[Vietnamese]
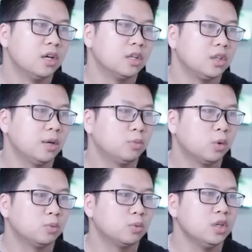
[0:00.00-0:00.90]
tiếp
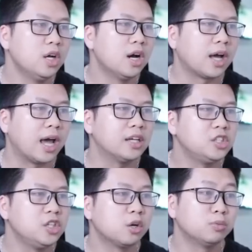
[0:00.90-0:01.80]
tục đưa cái
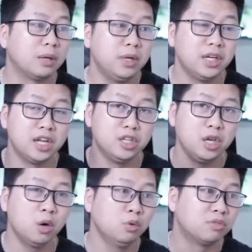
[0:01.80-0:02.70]
siêu công thành binh để
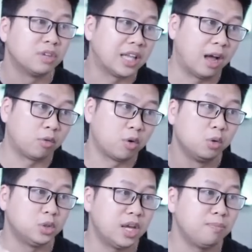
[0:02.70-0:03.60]
nhiễu và thả
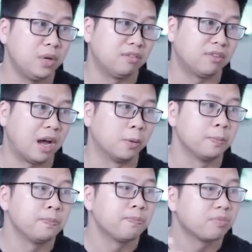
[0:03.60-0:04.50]
Royal Champion vào
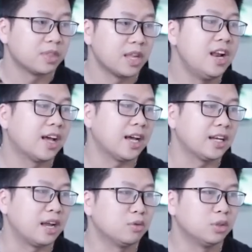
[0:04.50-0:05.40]
đây là
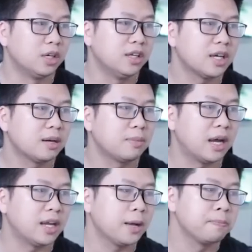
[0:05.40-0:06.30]
cách đánh của tớ nhé các
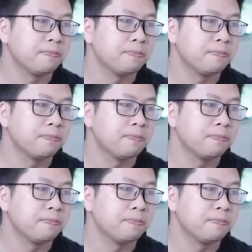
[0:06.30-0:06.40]
bạn nhé